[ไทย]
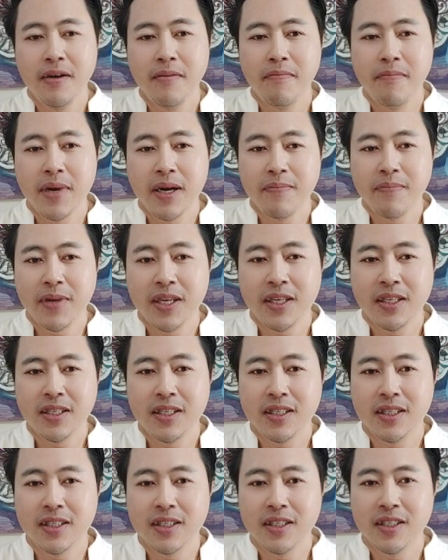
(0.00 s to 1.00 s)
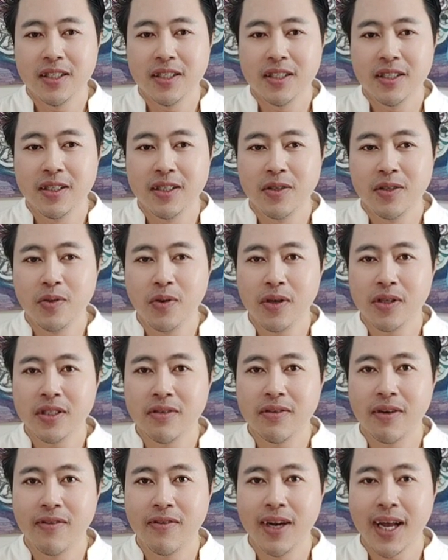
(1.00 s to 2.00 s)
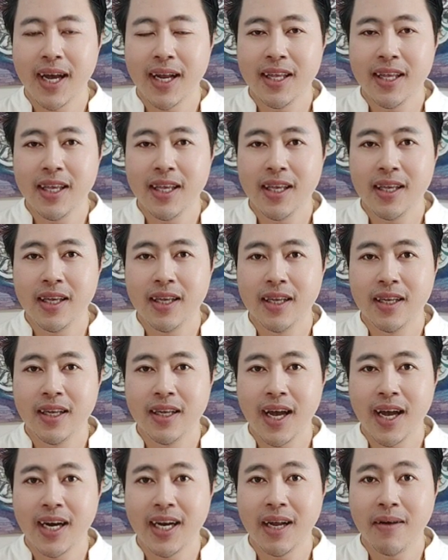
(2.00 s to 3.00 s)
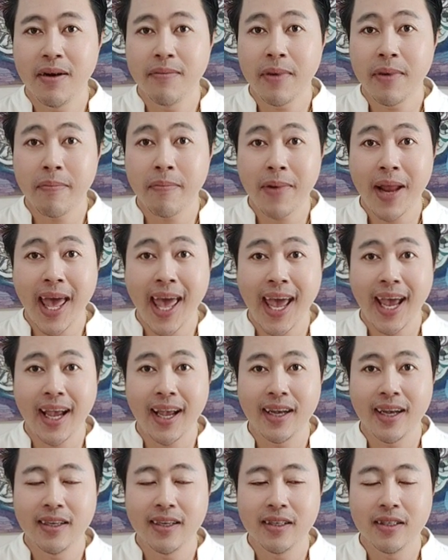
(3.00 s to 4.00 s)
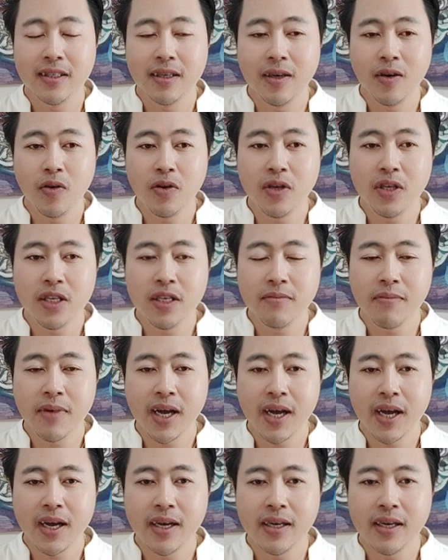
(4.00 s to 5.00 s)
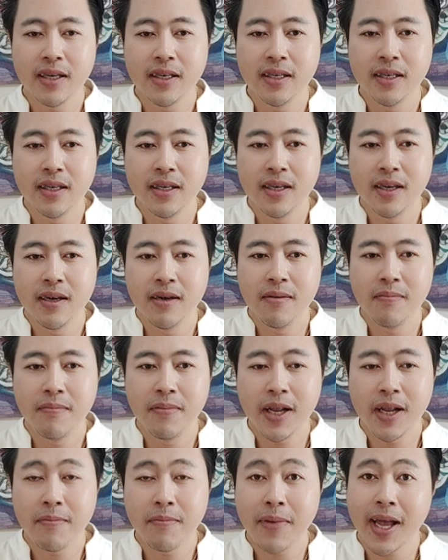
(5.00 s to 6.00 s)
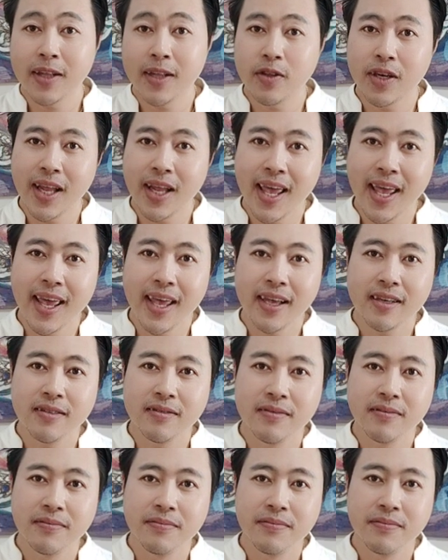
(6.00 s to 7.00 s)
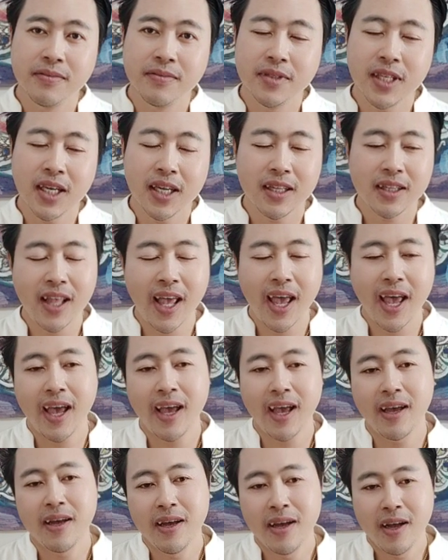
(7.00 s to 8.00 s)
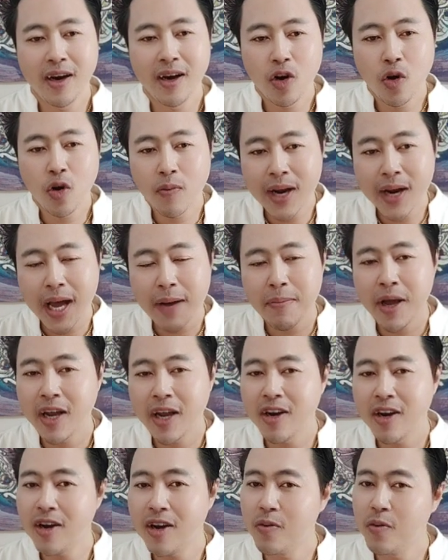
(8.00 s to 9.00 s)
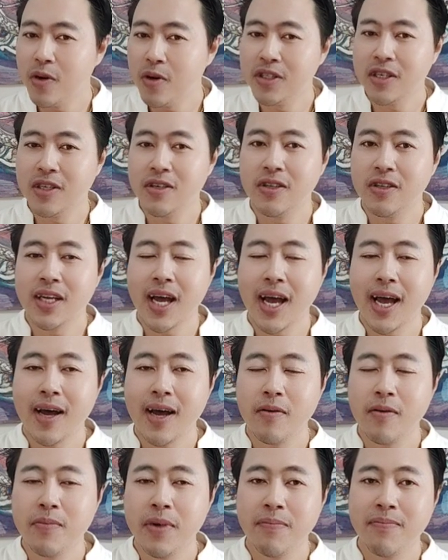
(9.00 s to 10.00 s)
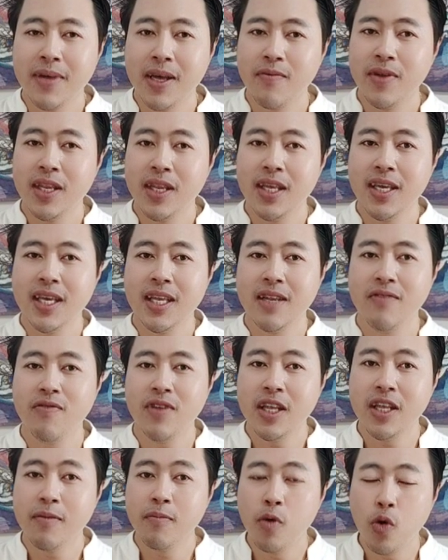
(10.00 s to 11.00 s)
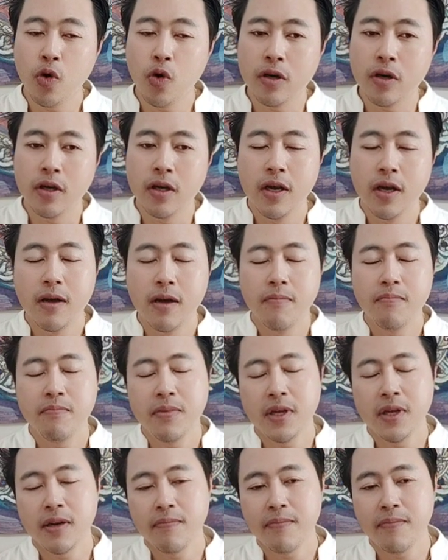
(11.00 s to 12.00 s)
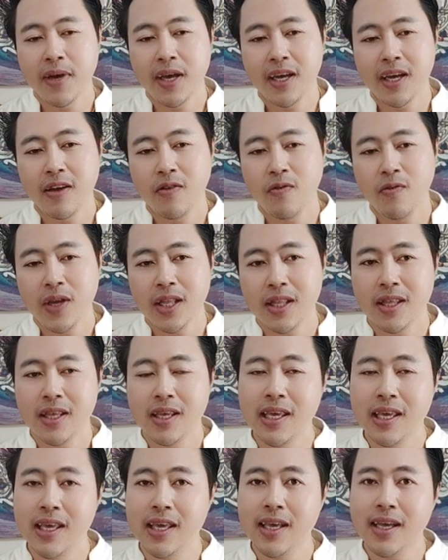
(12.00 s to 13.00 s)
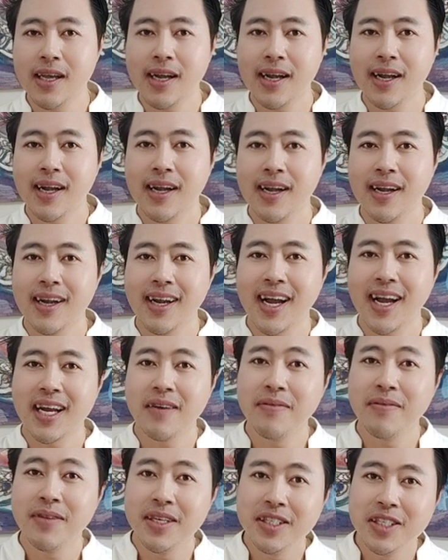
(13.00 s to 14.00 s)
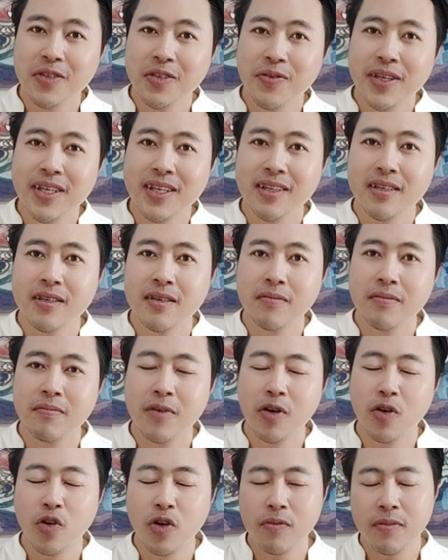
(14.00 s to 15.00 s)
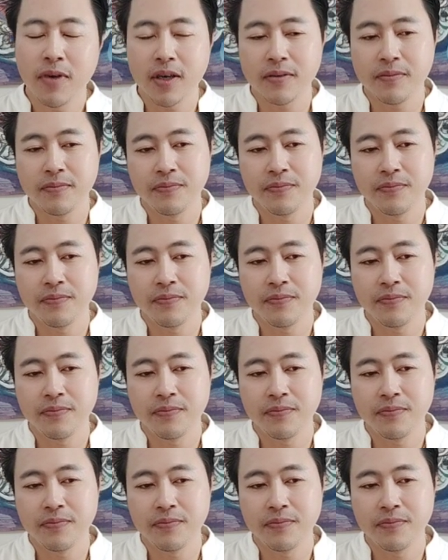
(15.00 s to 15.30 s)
มันเป็นช่วงจังหวะเวลาที่อาจทำอะไรแปลกๆลุกขึ้นมาเปลี่ยนแปลงตนเอง ตั้งแต่รูปลักษณ์ภายนอกหัวจรดเท้า เปลี่ยนแปลงวิธีคิด วิธีพูด เปลี่ยนแปลงวิถีการดำเนินชีวิตบางคนบอก